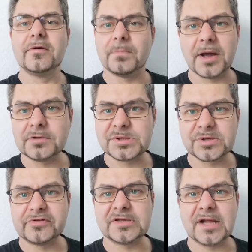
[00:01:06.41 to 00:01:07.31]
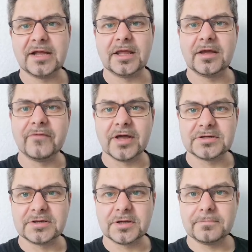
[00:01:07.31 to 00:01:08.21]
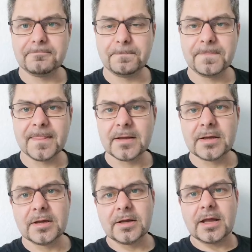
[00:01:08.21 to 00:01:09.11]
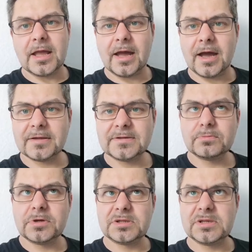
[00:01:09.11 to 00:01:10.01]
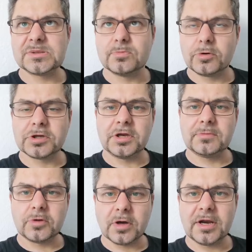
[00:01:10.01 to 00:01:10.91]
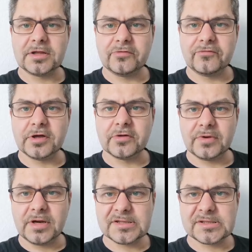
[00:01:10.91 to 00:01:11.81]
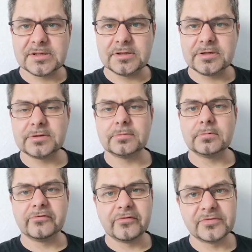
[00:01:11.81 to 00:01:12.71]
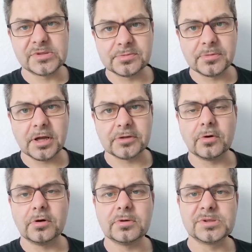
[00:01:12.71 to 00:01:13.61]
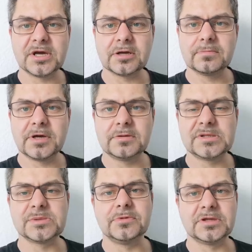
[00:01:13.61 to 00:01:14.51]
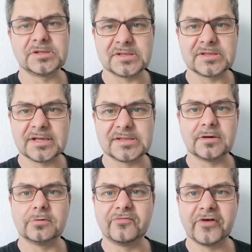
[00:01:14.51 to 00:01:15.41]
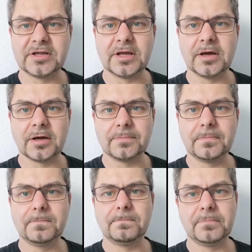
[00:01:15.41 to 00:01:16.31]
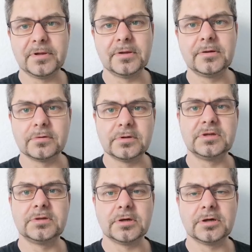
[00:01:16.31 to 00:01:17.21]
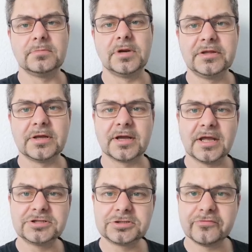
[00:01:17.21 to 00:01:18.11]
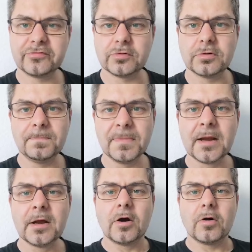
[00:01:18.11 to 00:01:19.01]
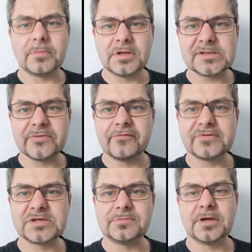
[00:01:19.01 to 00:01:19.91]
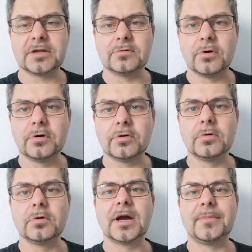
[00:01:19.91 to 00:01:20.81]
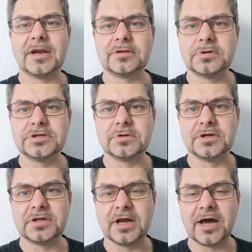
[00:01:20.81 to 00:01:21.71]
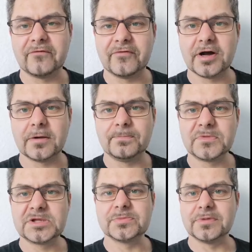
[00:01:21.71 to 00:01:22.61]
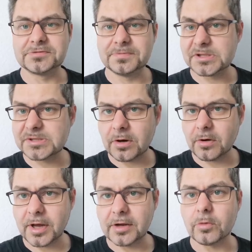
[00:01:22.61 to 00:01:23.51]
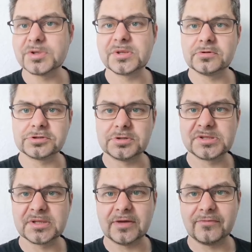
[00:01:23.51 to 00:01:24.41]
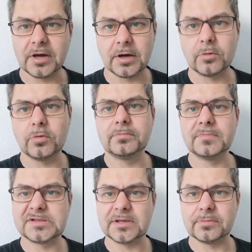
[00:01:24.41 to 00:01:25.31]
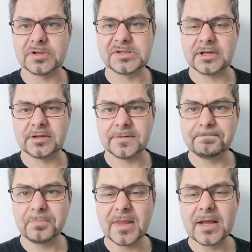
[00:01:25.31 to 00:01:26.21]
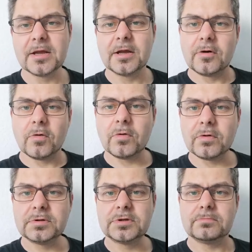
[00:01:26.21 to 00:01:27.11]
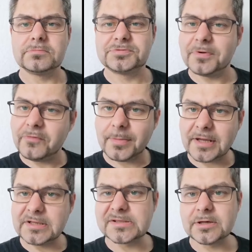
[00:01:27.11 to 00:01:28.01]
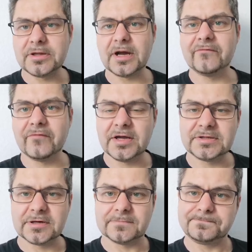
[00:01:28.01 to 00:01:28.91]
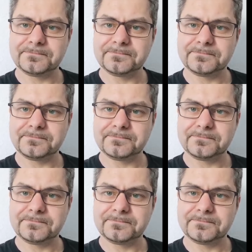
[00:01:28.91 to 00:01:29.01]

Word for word: Microsoft ist allgegenwärtig. Er hat mit diesem Unternehmen doch relativ viel Gewinn erzielt. 50 Milliarden Euro, sagt man. Zumindest ist das der Umfang der Bill und äh, Melinda Gates Stiftung. Und mit diesen 50 Milliarden Euro kann man natürlich viele Dinge anfangen. Zum Beispiel ist er auch ein großer Unterstützer der WHO mit 10 Prozent. Und spinnen wir mal diesen Gedanken weiter.